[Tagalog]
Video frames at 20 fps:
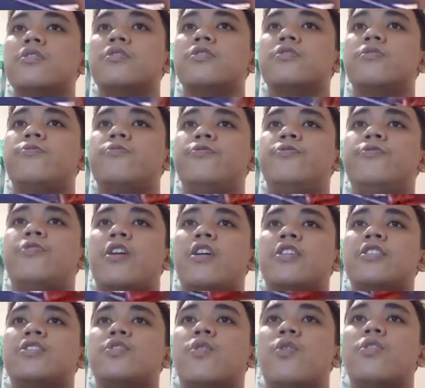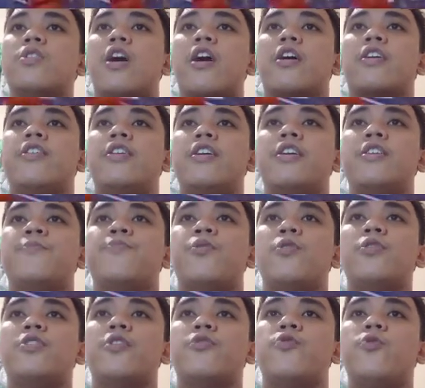Jackson. Jackson again
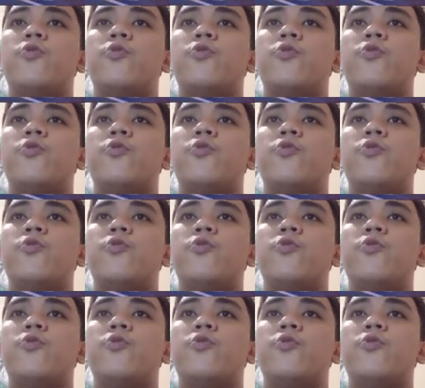for the